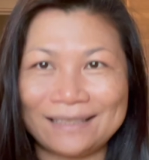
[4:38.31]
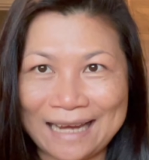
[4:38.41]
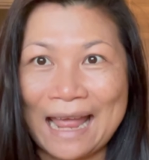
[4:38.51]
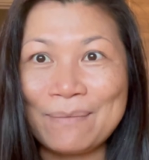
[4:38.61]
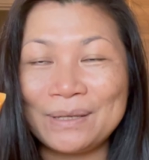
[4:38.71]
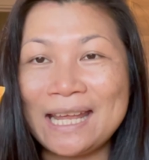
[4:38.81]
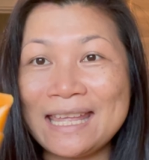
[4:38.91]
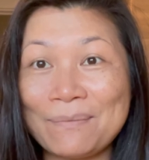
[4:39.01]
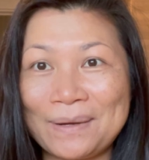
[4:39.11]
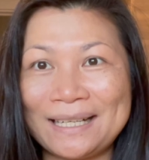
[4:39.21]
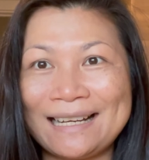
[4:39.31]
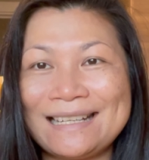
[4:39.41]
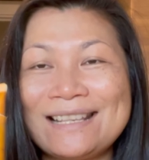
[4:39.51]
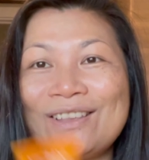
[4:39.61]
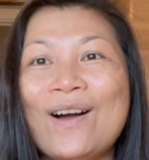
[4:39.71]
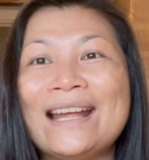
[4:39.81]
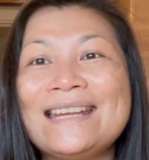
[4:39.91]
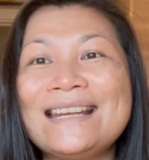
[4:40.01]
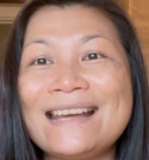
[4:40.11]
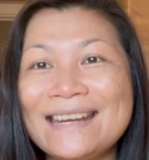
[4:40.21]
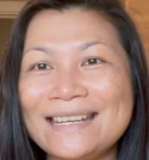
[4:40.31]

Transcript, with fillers: ใช้ไปได้อีกเป็นอาทิตย์2อาทิตย์เลย